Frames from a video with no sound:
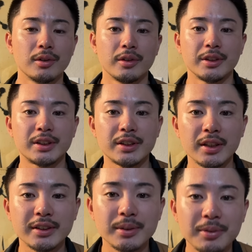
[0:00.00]

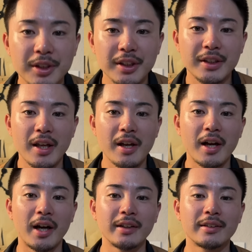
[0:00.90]
久しぶりに点
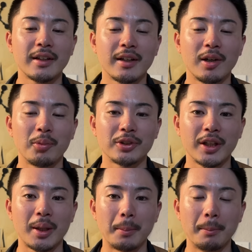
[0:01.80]
入ったな思った
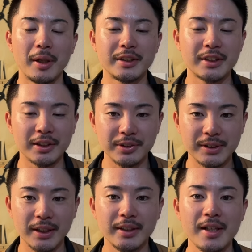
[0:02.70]
らめちゃく
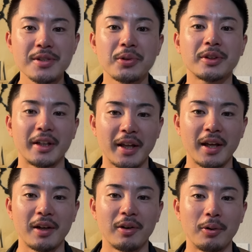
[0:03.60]
ちゃ点取った
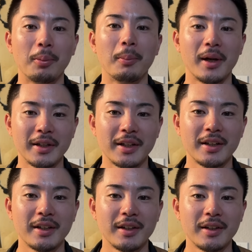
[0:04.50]
ね。ほんまに。
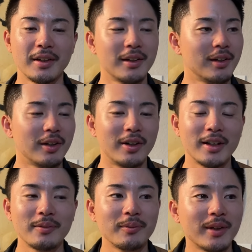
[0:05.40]

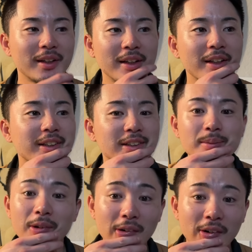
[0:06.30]
あんまにいつ
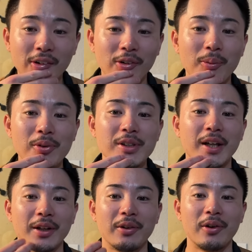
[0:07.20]
も思うんや
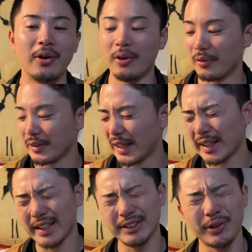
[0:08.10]
けど、な
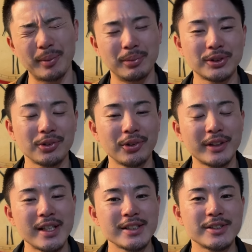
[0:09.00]
んかそれ、その
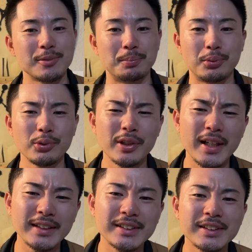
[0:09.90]
点数分
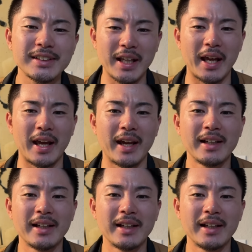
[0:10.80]
割して、